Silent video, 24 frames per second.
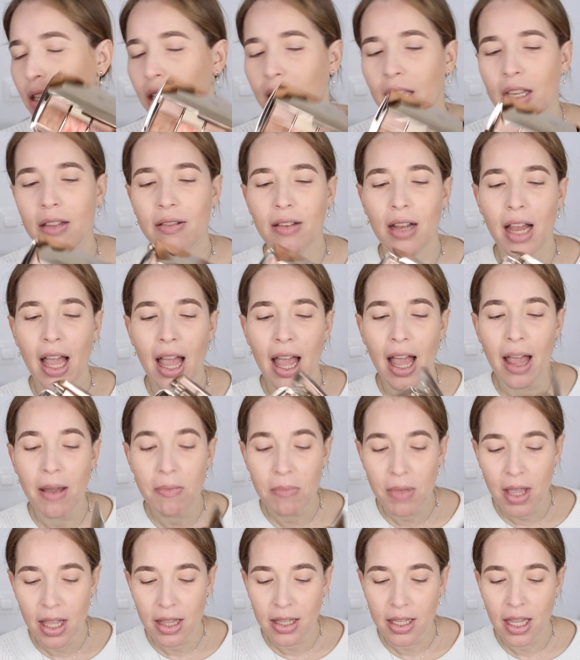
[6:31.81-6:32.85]
Que es la
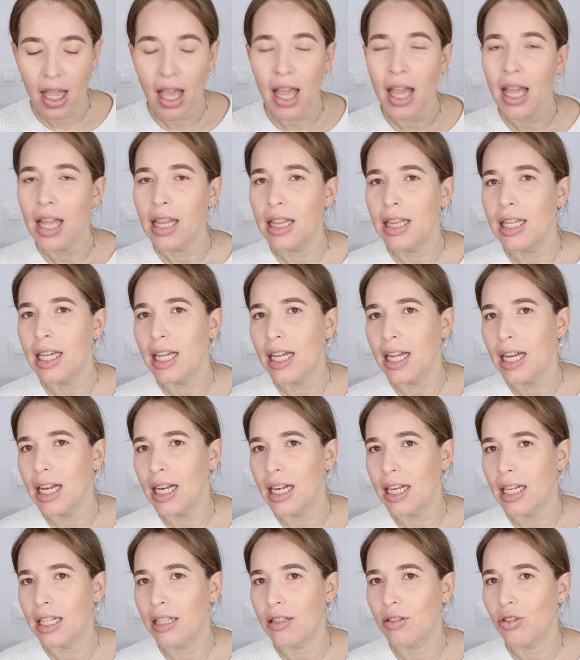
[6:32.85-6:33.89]
Ambient
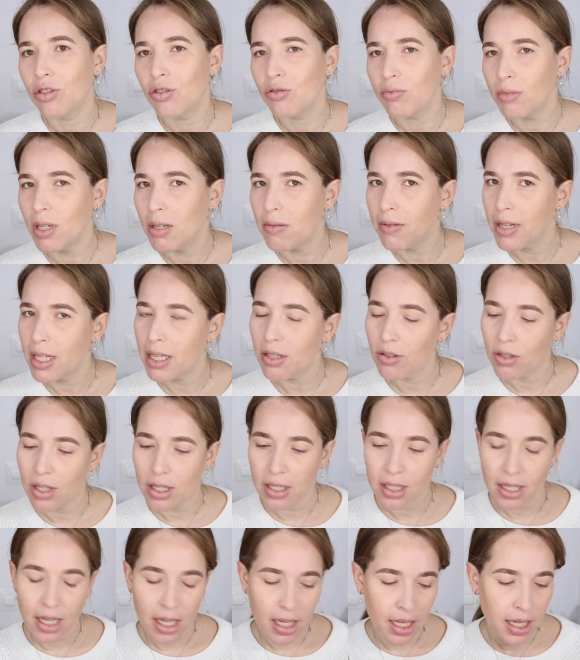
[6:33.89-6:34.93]
del 2020.
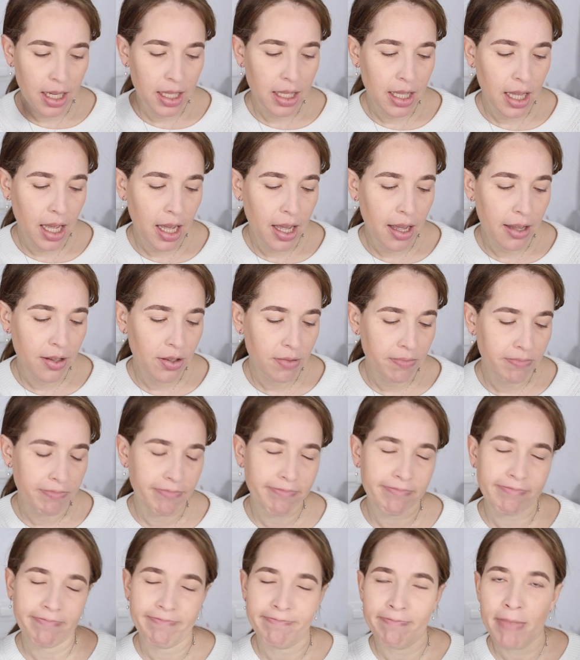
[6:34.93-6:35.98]
Ustedes saben que estas
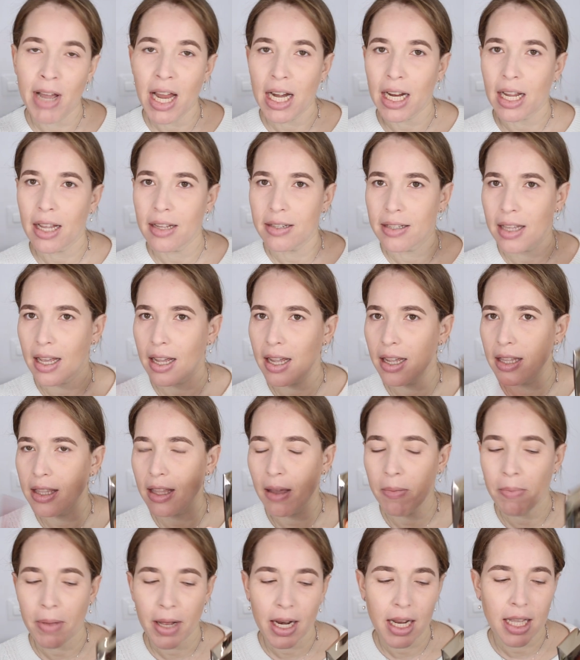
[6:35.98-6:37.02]
marca saca
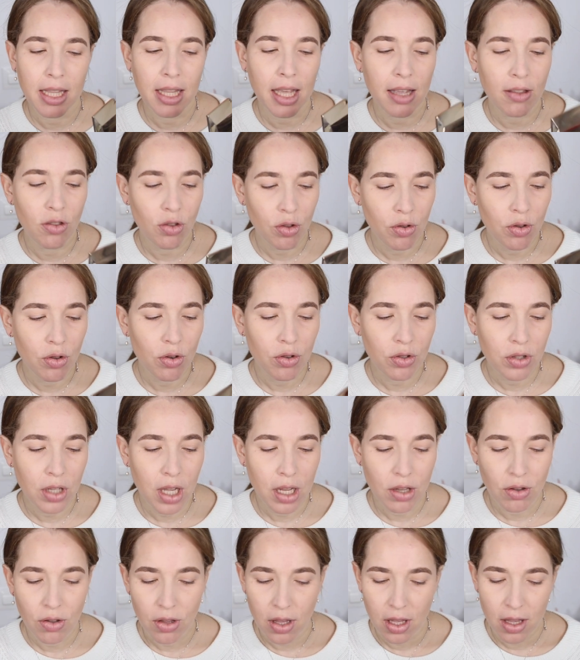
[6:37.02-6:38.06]
estas paletas todos los
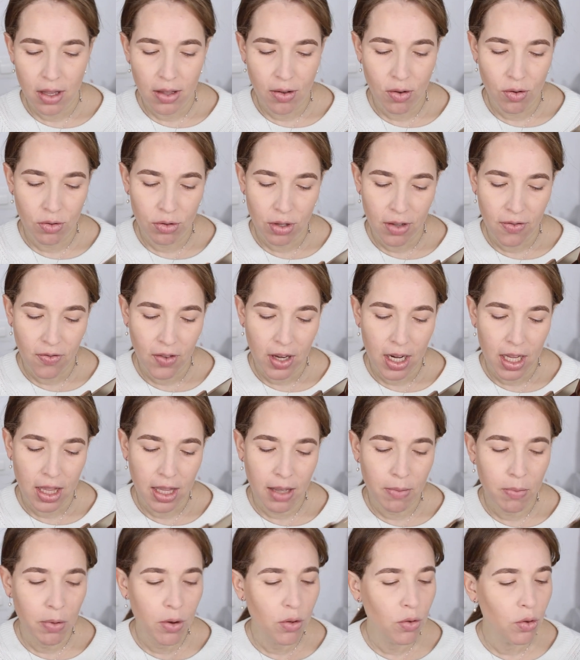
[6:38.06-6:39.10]
años con
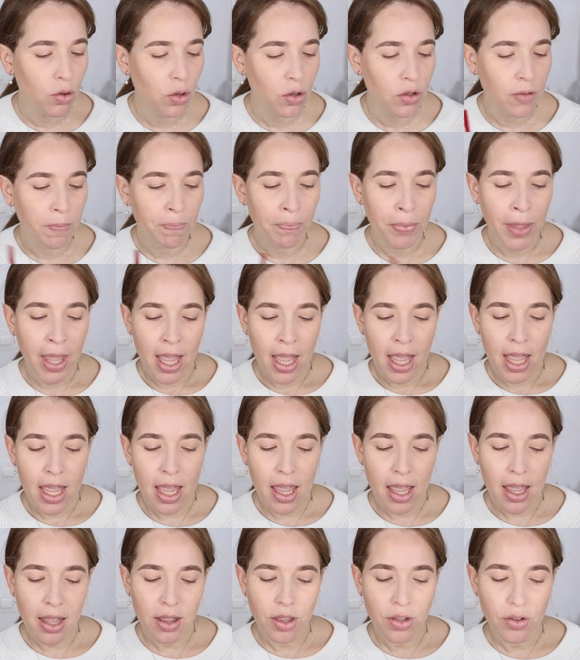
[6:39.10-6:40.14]
diferentes productos
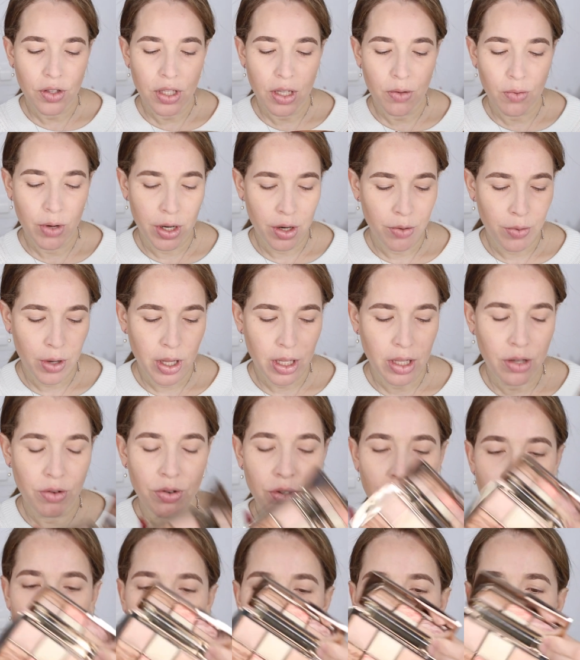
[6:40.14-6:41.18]
y entonces bueno voy a estar
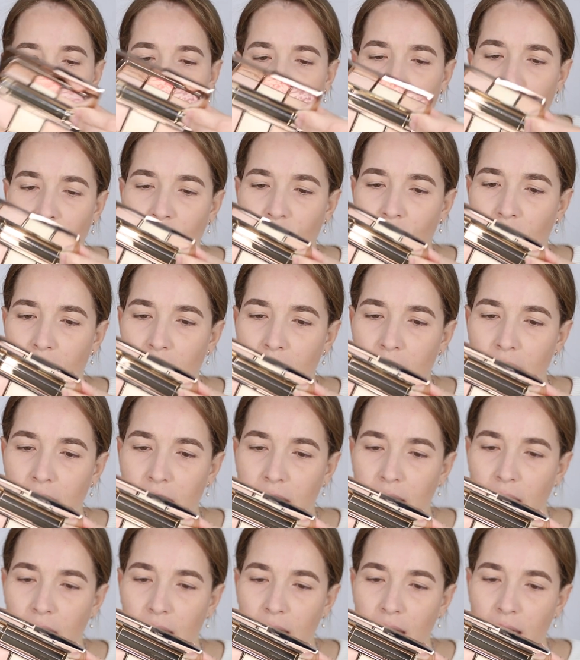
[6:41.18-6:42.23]
utilizando
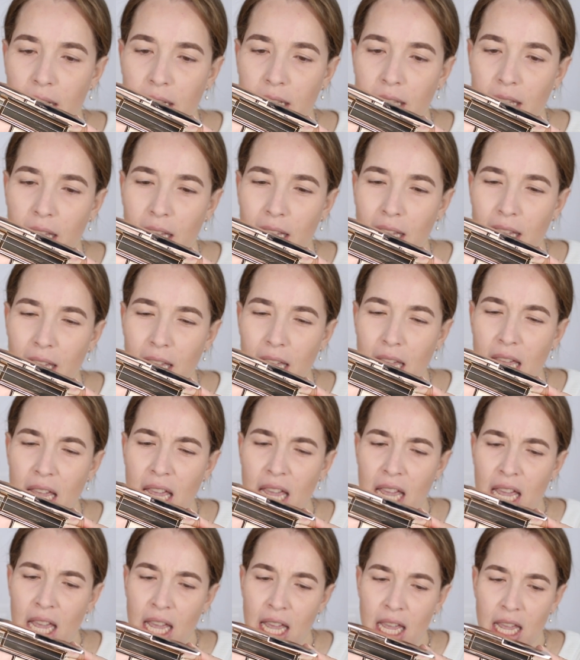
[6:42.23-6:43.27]
esta que está aquí
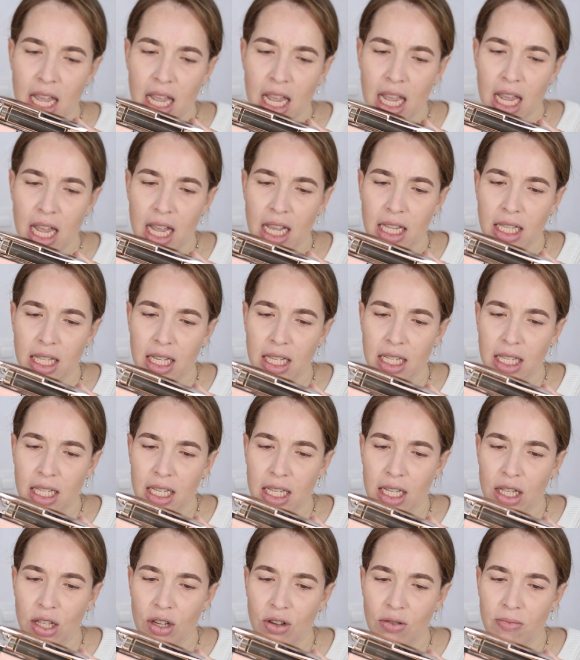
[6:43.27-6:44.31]
y este
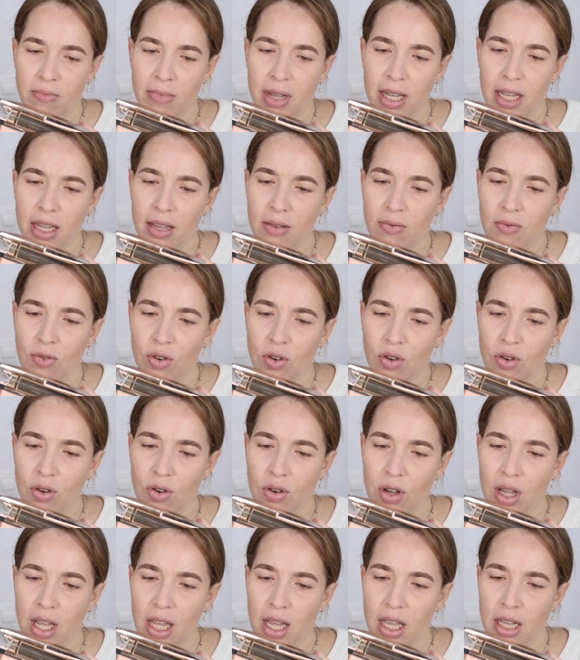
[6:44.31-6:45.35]
si no me
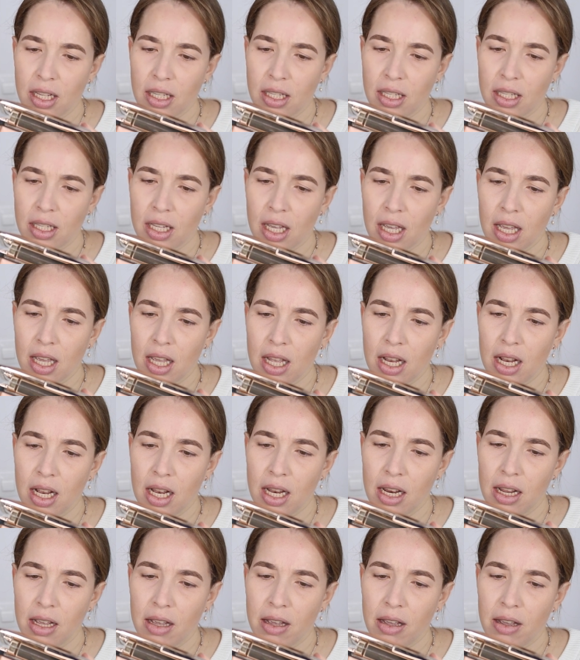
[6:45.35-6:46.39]
equivoco es
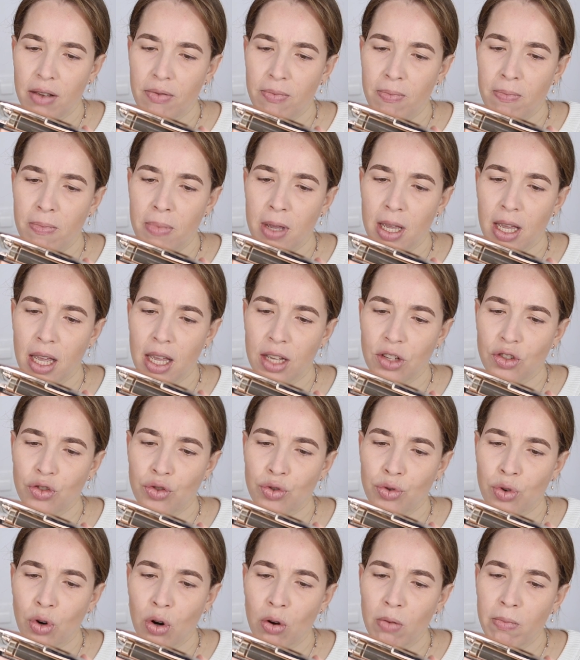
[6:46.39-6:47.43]
el eh, eh,
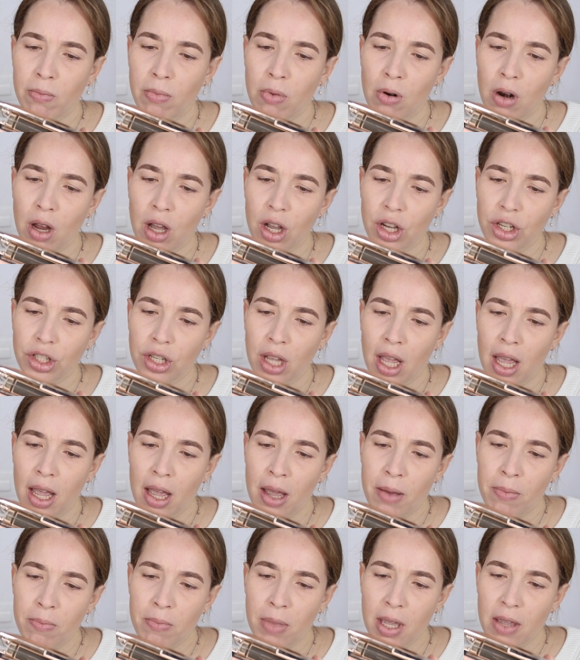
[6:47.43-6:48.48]
Strobe Blush
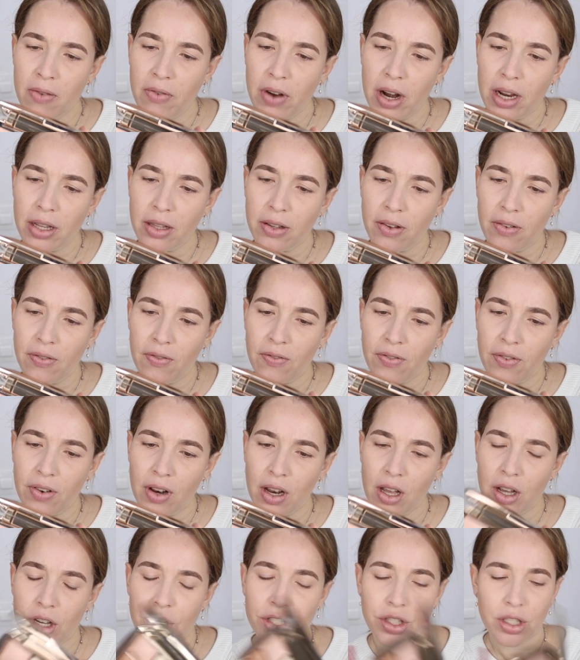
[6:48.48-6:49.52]
Vibrant
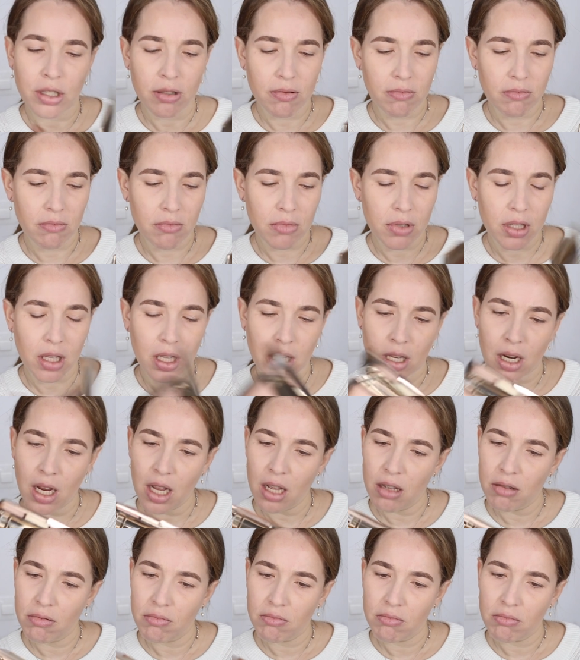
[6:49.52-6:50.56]
Flush ¿será?